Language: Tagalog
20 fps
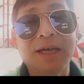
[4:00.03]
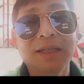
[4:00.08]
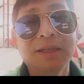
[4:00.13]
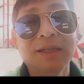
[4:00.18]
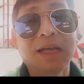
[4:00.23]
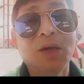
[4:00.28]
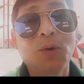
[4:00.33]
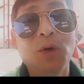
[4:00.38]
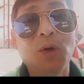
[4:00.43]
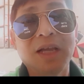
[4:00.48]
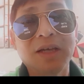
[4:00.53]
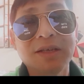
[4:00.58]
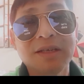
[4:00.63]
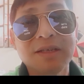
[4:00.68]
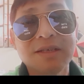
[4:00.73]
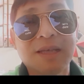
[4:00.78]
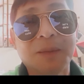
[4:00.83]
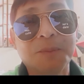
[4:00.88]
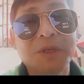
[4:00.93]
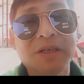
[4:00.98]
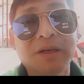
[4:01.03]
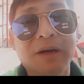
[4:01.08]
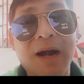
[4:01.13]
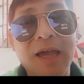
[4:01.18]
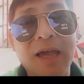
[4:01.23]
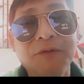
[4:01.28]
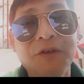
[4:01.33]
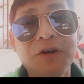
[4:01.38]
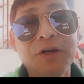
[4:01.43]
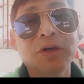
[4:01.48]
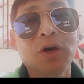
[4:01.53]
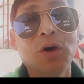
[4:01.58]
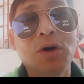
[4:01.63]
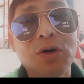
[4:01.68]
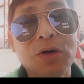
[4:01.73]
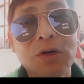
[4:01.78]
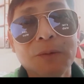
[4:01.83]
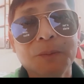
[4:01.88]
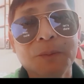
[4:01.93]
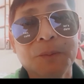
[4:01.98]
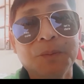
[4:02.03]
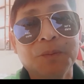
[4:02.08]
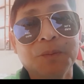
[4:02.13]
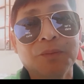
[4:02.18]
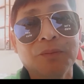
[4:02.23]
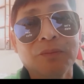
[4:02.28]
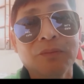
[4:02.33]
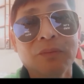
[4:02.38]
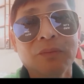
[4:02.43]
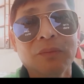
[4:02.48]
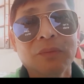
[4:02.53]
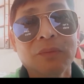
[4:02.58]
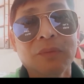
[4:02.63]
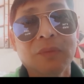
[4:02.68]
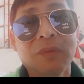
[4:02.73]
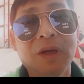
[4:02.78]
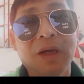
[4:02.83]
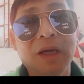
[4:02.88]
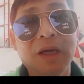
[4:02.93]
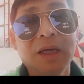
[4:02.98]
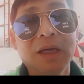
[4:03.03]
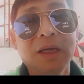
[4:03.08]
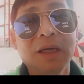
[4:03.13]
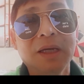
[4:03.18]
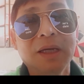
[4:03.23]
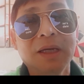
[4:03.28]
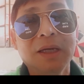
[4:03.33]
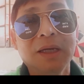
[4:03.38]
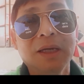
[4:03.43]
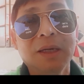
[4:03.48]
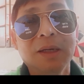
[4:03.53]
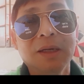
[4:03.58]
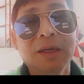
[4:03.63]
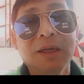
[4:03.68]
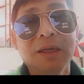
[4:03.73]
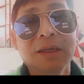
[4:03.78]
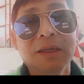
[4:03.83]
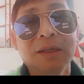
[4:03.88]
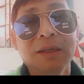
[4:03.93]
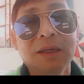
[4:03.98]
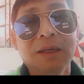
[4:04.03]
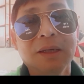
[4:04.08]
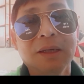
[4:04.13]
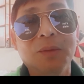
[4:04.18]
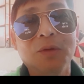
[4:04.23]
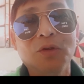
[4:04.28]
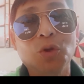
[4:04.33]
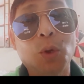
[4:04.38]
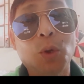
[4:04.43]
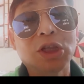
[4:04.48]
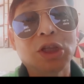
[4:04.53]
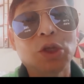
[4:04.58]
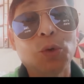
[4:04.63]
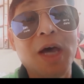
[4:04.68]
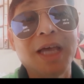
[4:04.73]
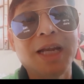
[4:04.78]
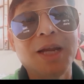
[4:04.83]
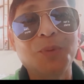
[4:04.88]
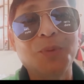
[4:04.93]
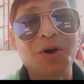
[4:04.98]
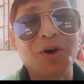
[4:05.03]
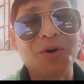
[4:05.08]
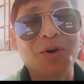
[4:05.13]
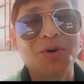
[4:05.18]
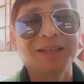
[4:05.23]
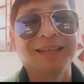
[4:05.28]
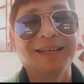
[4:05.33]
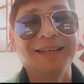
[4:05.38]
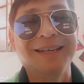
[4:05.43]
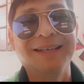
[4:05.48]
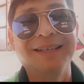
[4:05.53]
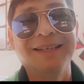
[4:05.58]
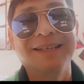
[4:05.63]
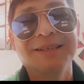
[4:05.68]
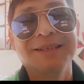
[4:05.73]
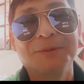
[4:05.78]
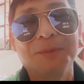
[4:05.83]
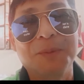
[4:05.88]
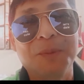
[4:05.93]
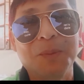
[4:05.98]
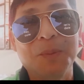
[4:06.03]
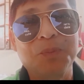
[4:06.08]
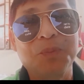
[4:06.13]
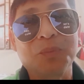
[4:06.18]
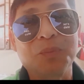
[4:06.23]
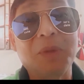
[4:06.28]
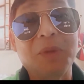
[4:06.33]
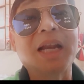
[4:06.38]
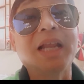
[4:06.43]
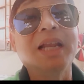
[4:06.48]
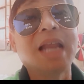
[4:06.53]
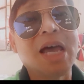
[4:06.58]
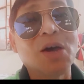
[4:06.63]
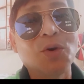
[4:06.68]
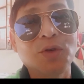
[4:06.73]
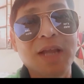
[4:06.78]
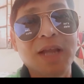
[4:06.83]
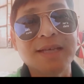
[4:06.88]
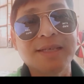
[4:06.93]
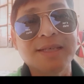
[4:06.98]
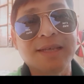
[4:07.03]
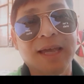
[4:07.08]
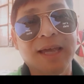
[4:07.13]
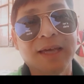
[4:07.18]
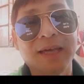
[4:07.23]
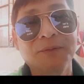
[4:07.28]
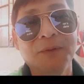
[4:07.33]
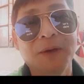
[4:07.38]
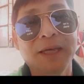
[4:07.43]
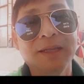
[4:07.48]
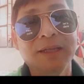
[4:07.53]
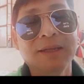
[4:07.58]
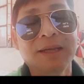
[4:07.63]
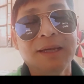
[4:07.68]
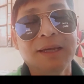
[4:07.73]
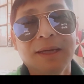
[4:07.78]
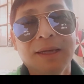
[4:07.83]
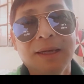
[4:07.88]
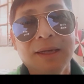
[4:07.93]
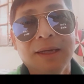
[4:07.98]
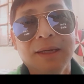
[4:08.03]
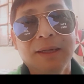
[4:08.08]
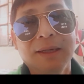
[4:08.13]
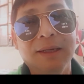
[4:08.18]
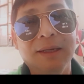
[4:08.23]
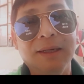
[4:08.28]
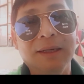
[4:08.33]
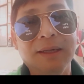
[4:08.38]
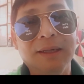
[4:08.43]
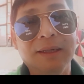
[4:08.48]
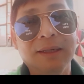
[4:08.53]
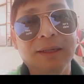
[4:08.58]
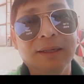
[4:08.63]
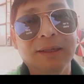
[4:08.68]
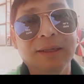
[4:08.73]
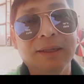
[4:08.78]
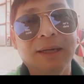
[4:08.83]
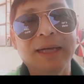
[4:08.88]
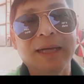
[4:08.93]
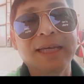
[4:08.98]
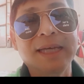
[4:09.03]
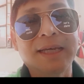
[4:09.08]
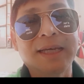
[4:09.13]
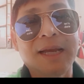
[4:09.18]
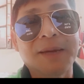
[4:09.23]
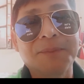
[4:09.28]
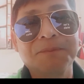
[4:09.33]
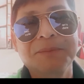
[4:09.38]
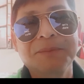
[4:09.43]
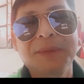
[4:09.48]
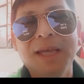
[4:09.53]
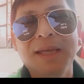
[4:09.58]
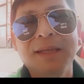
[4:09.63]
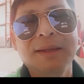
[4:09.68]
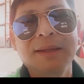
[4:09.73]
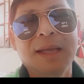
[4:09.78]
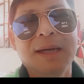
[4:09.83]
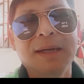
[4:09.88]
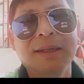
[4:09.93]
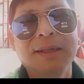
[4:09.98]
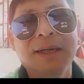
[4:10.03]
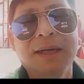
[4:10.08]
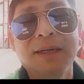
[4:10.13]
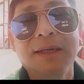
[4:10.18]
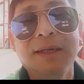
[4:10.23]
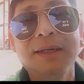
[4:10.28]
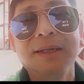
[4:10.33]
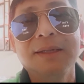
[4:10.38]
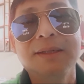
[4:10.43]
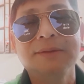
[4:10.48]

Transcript: dalawa lang yung subscriber ko. Eh, tuwang-tuwa na po ako at uh, para na ako nasa heaven. Uh, ang hirap din ng uh,